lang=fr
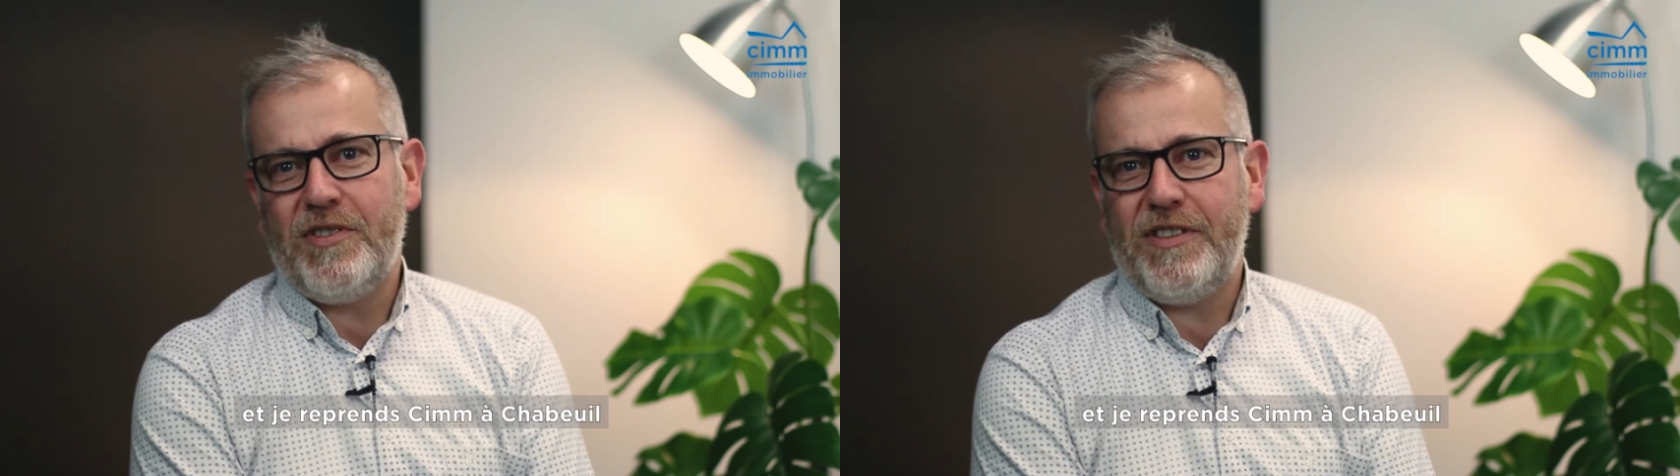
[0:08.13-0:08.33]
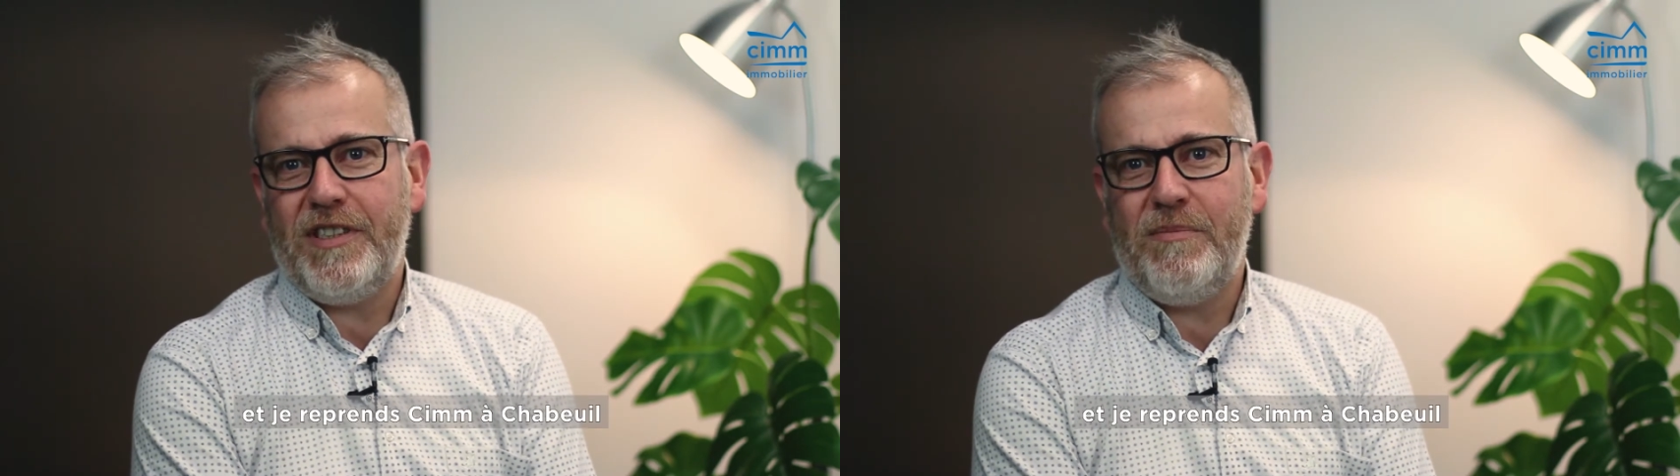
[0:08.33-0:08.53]

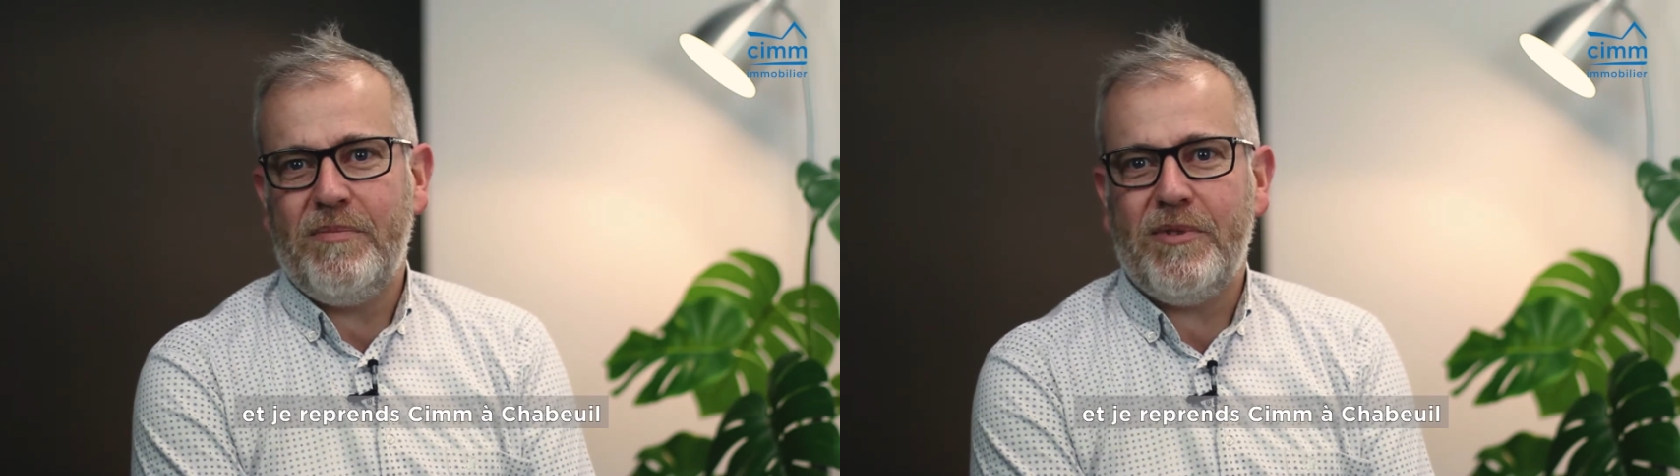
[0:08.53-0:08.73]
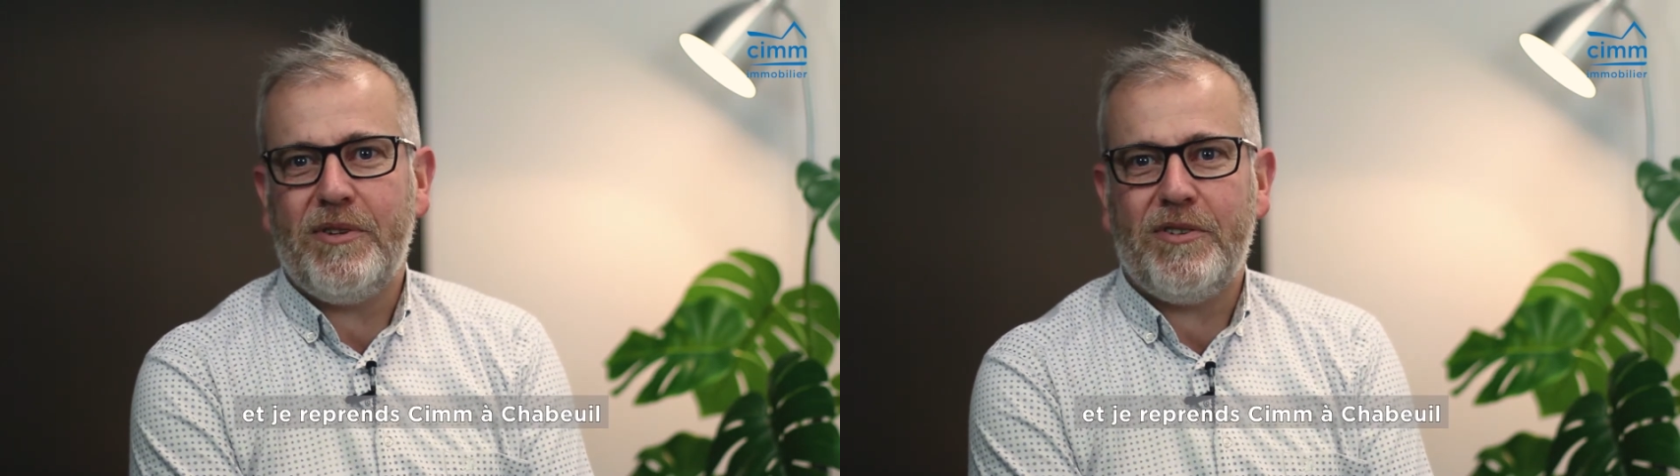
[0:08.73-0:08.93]
Sim
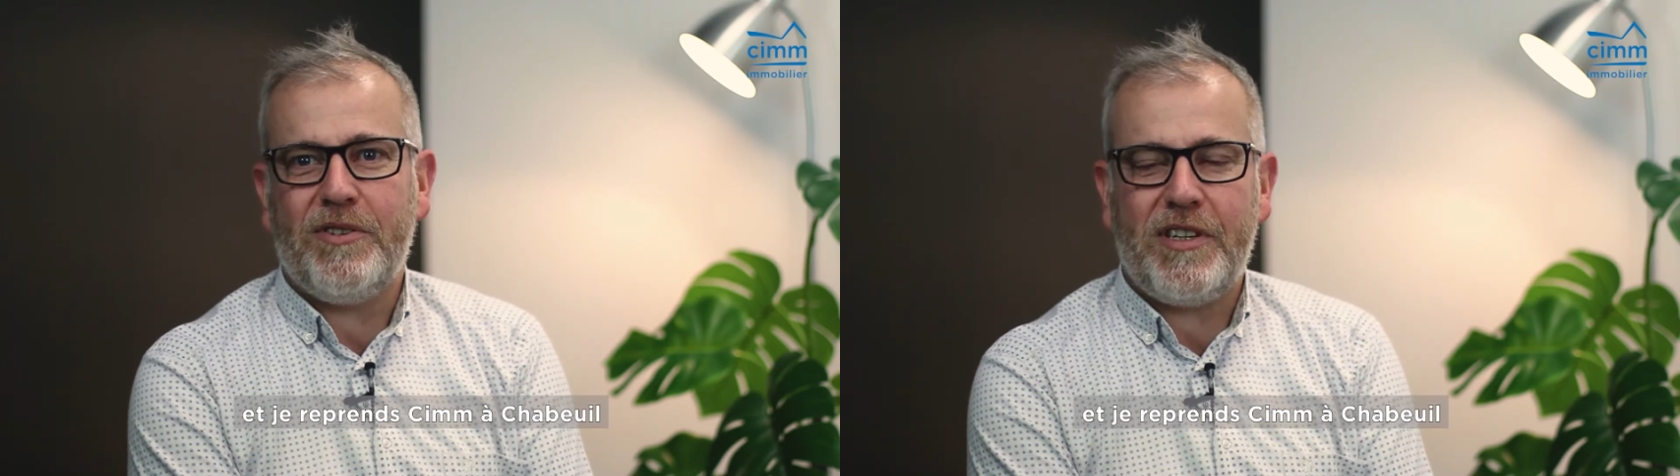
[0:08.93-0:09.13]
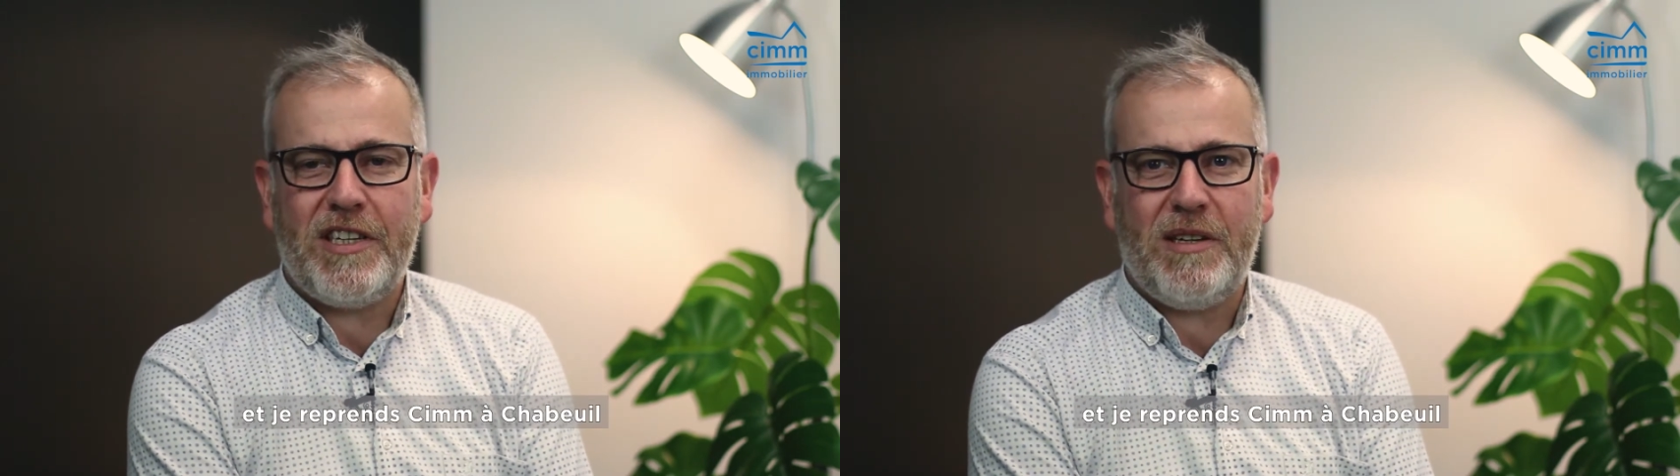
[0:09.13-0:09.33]

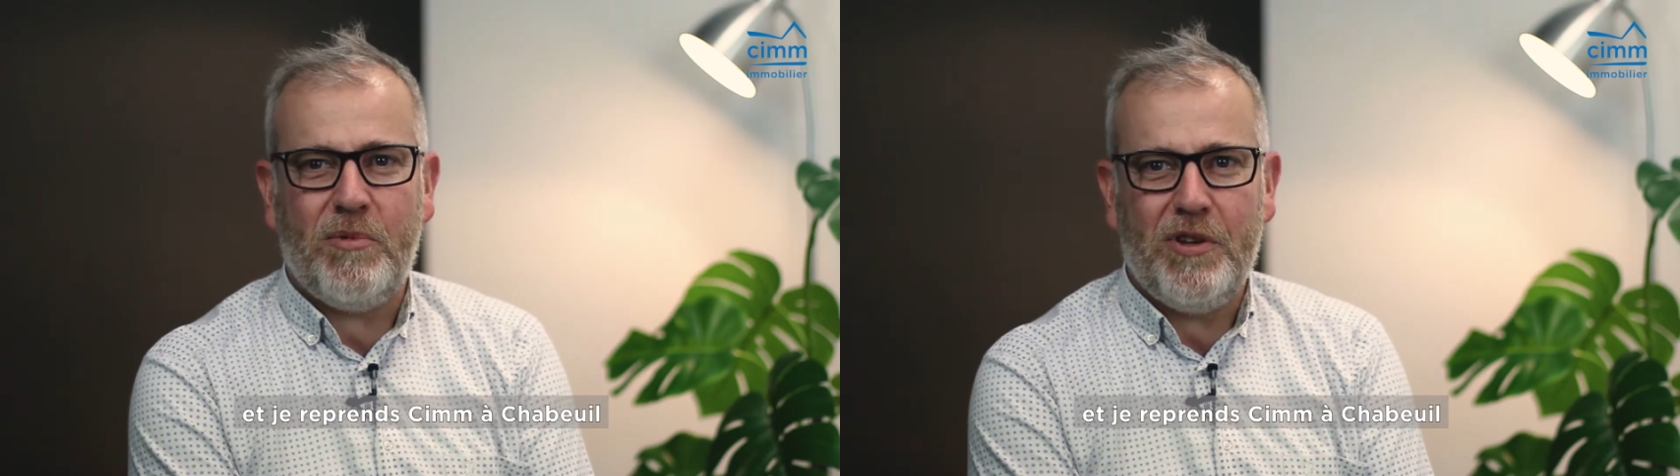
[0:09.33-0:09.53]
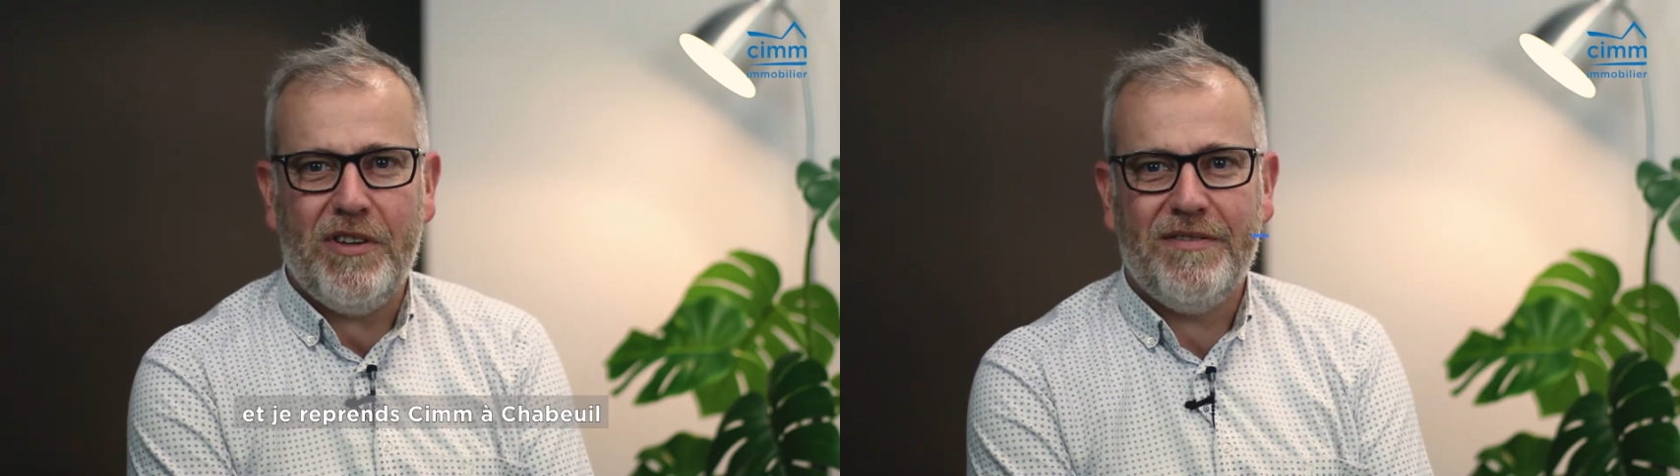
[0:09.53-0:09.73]
euh, à Chabeuil.